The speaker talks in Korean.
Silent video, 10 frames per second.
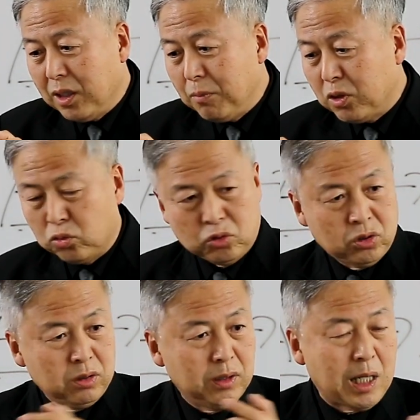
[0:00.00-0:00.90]
이미
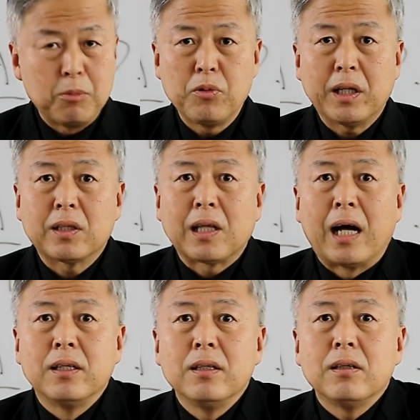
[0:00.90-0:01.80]
숯은 나무와
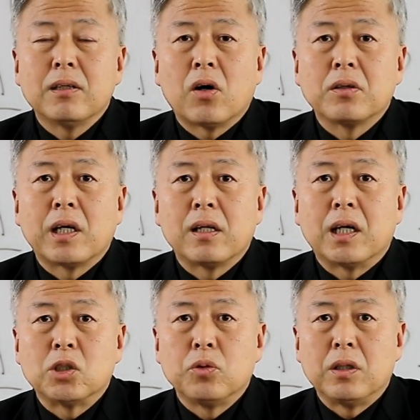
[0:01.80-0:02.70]
다른 형태를
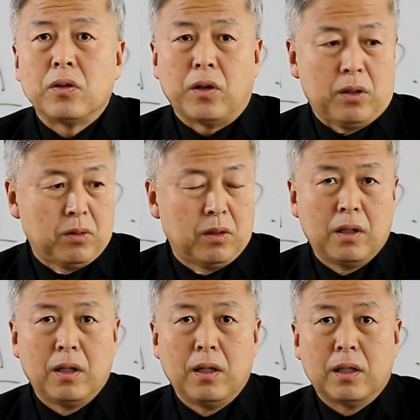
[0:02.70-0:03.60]
가지고 있는 거예요.
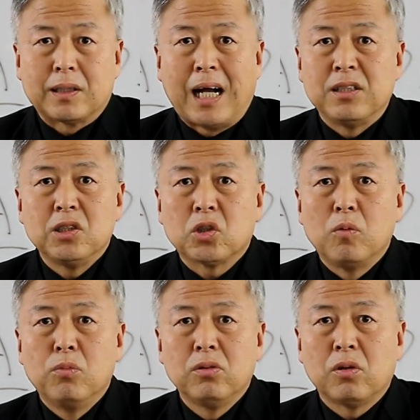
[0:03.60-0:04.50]
다른
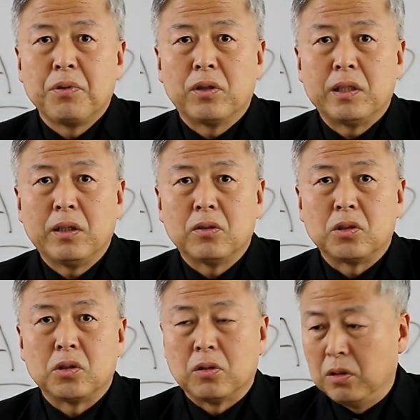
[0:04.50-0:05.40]
성분으로 변화된
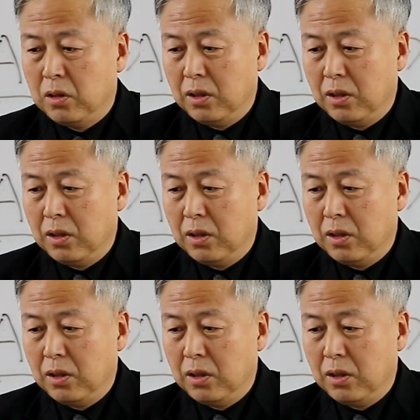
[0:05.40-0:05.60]
거죠.